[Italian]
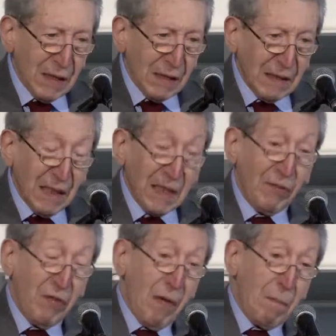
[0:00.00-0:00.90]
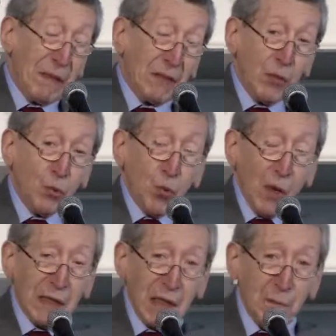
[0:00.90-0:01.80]
L'Italia aveva appartenuto
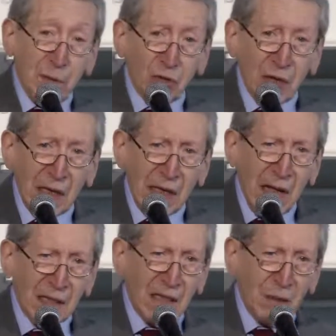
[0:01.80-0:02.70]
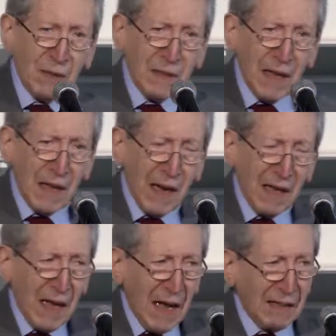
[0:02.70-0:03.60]
alla Triplice Alleanza, quindi era
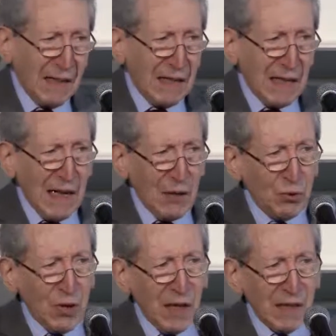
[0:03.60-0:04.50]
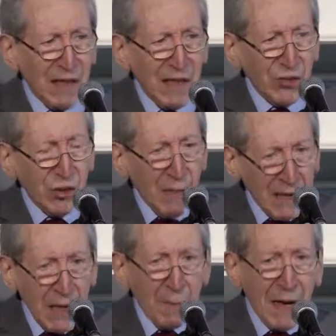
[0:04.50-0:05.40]
alleata dell'Austria e della
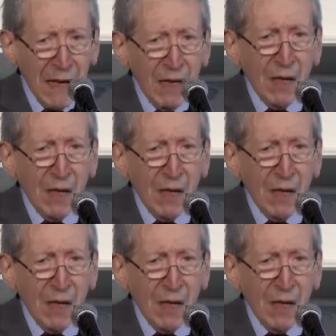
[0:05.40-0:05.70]
Germania, ma